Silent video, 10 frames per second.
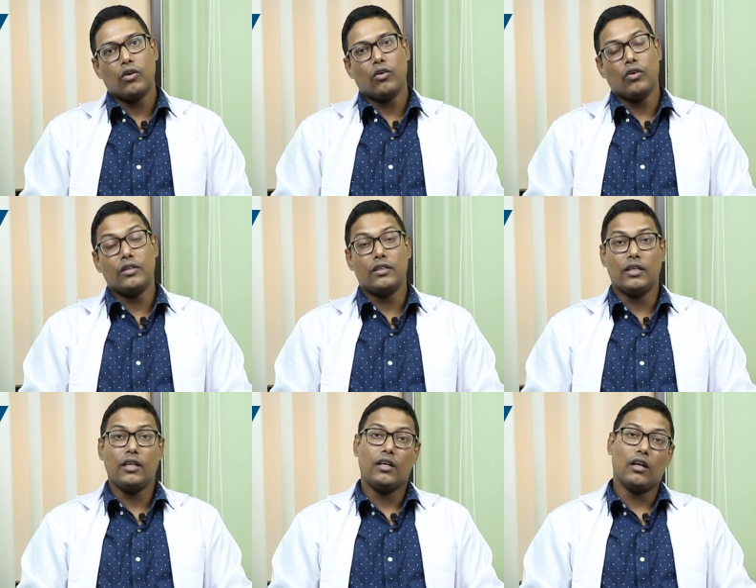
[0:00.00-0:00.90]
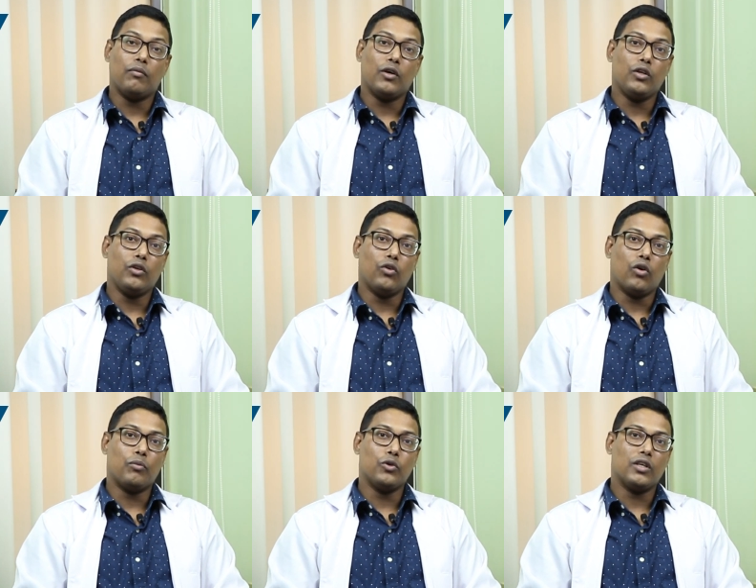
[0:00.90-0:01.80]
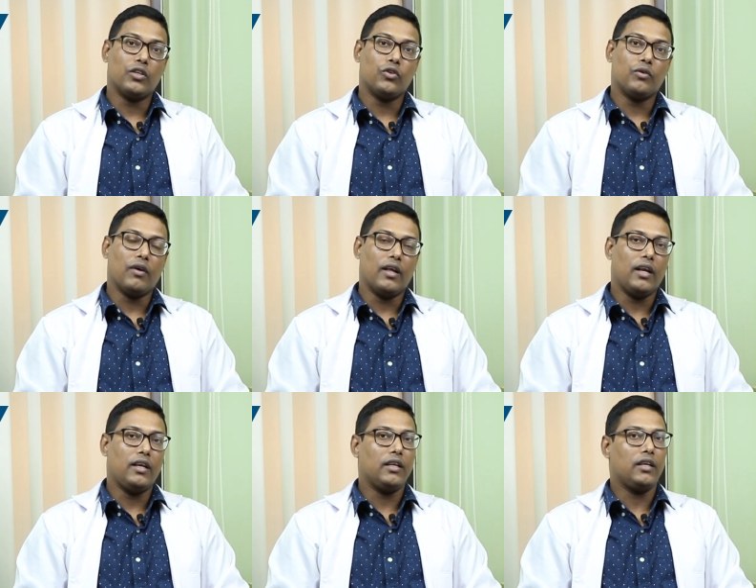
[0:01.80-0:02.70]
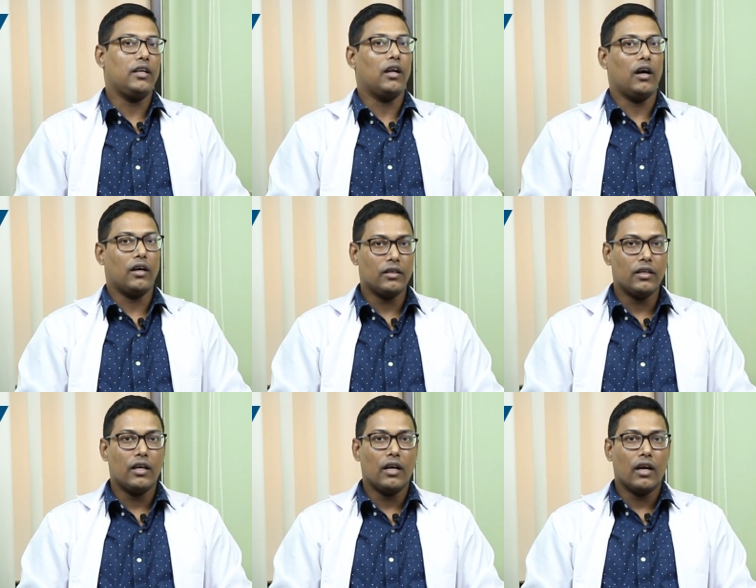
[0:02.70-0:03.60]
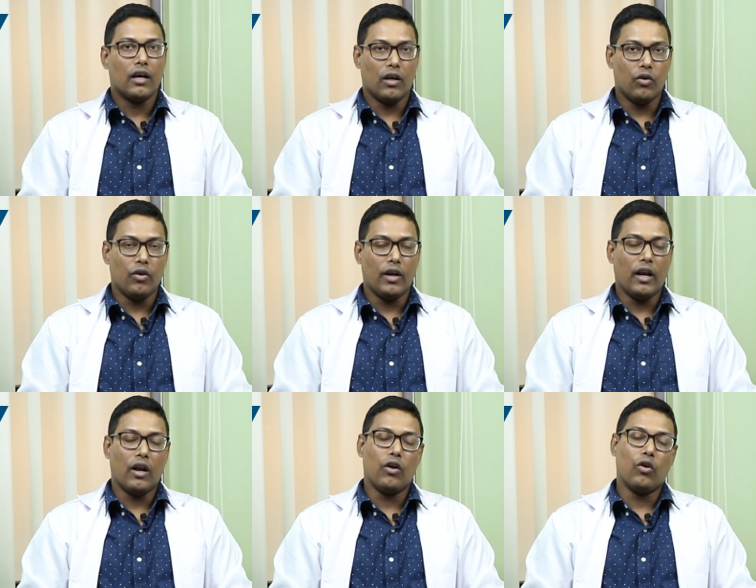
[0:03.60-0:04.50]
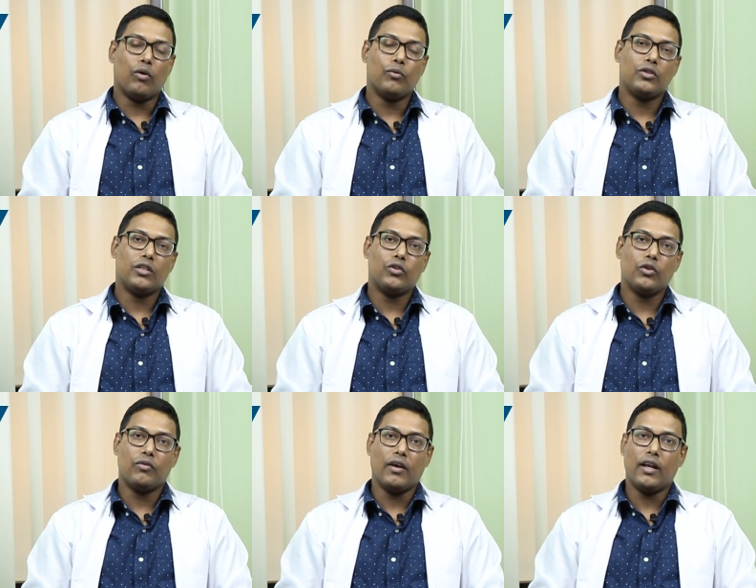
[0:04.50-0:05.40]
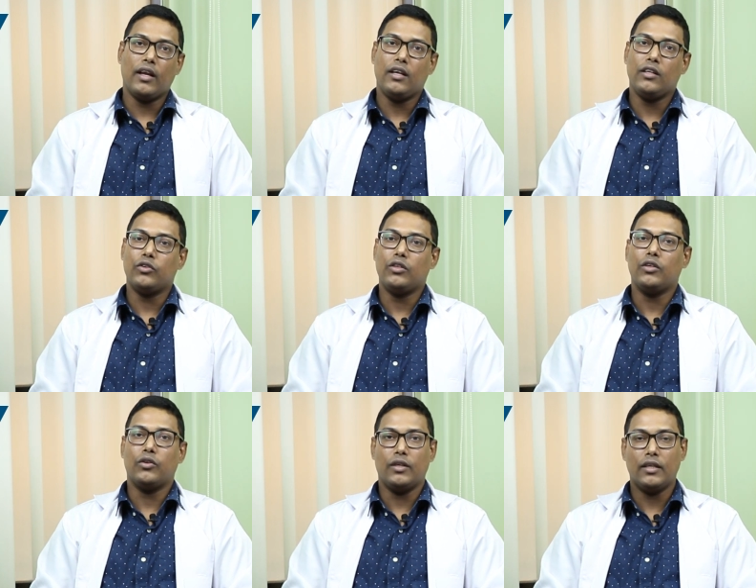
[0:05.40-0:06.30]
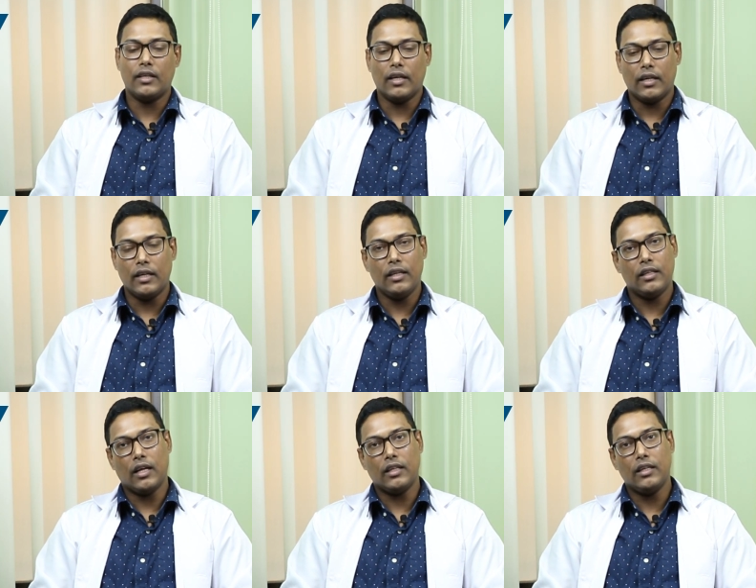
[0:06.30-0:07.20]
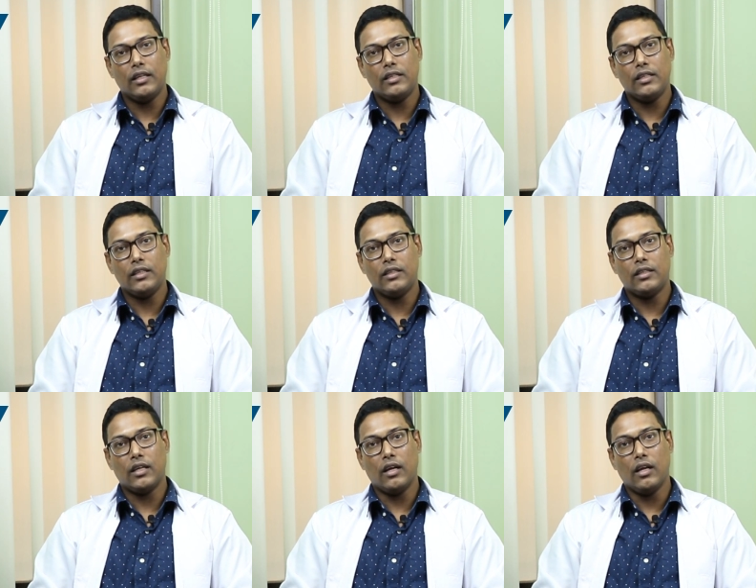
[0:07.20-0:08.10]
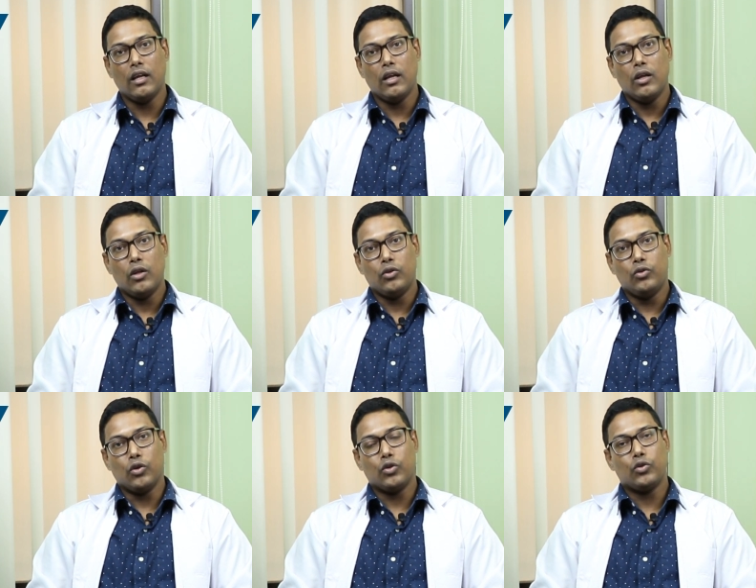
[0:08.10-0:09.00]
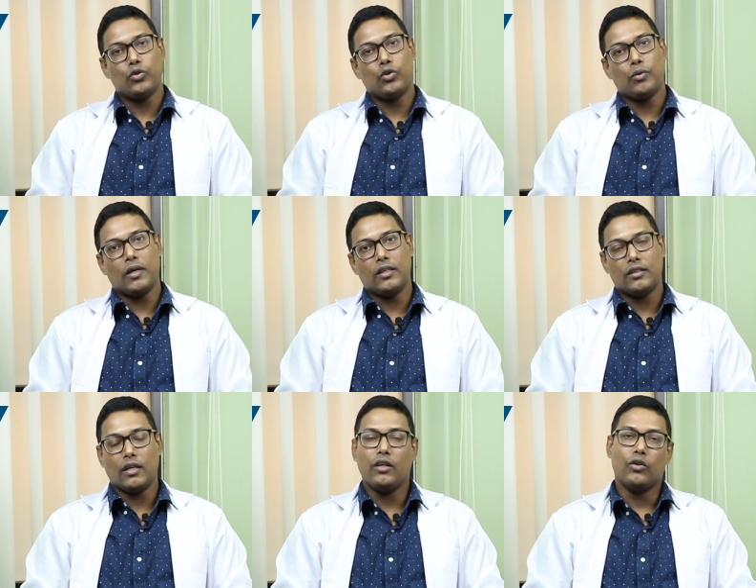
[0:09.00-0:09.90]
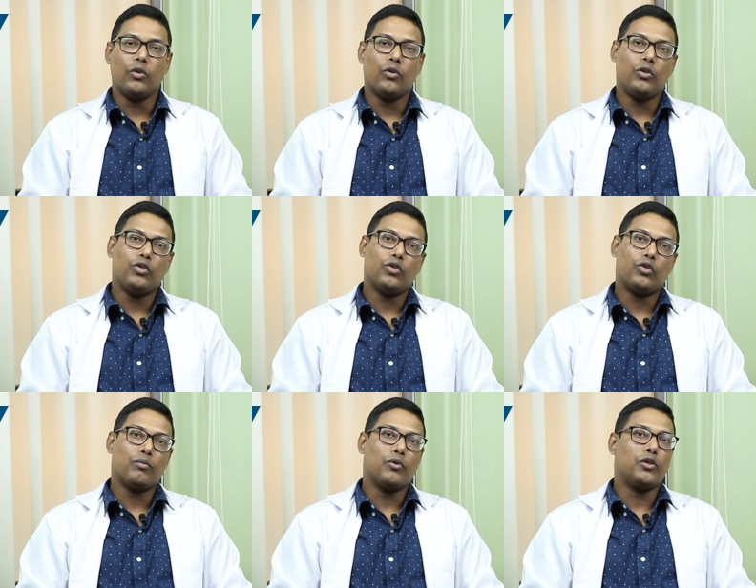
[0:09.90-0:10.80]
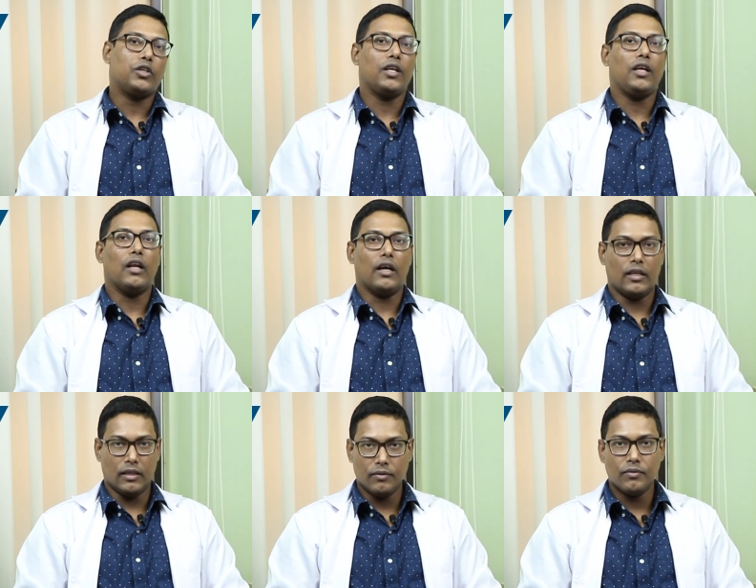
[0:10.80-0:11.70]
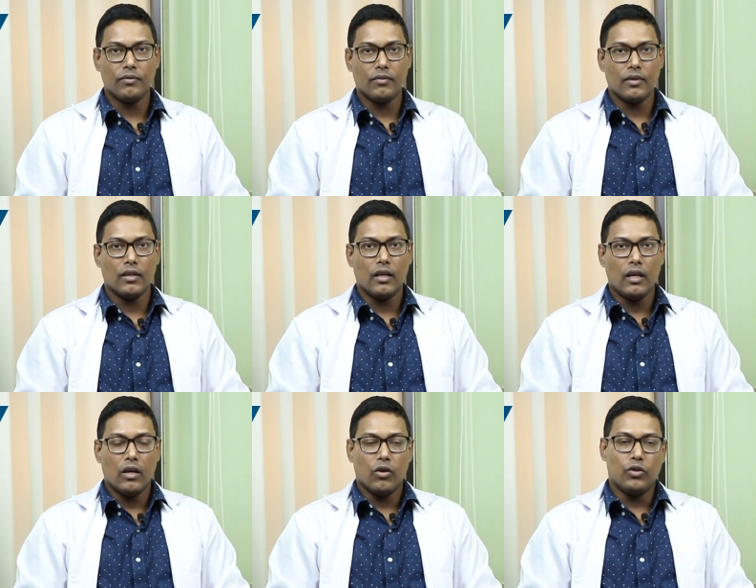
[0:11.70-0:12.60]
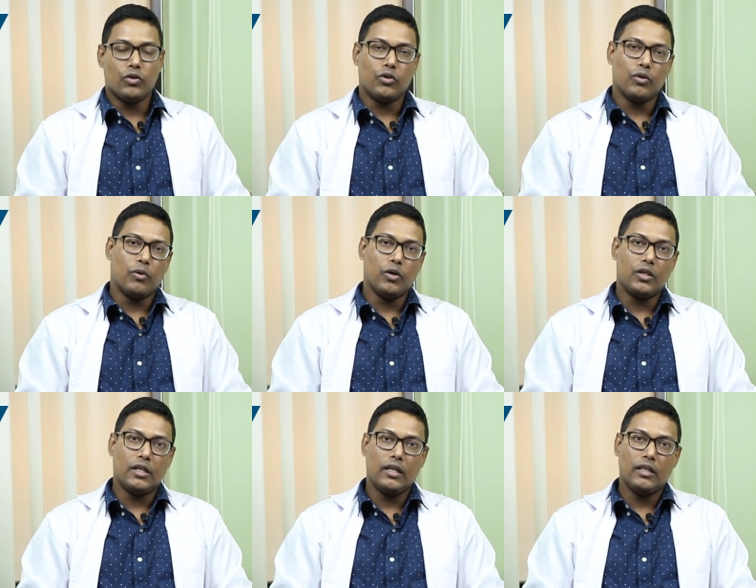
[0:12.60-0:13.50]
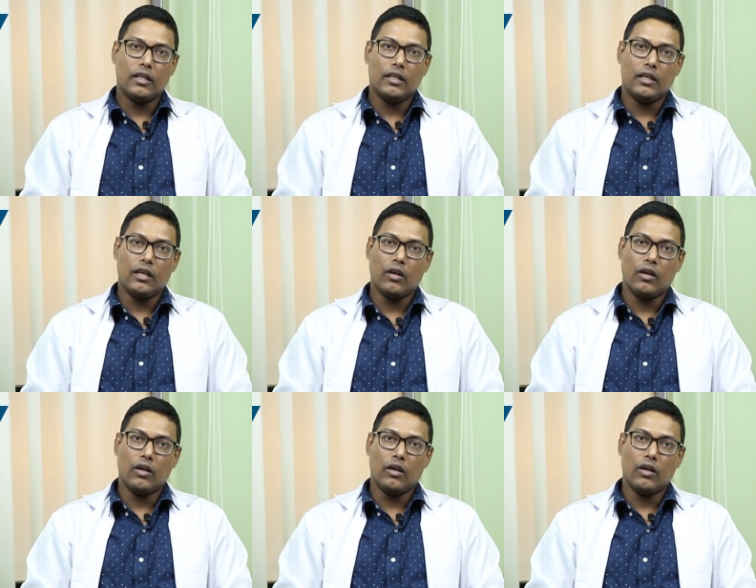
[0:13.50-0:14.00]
কনজেনিটাল বা এই নবজাতক ভ্যারাইটি কি না কারণ নবজাতক ভ্যারাইটি যদি হয়ে থাকে তাদের চিকিৎসা যত ছোট বাচ্চাই হোক ওই ছোট বয়সেই লাগে ওই ছোট বয়সেই তাদের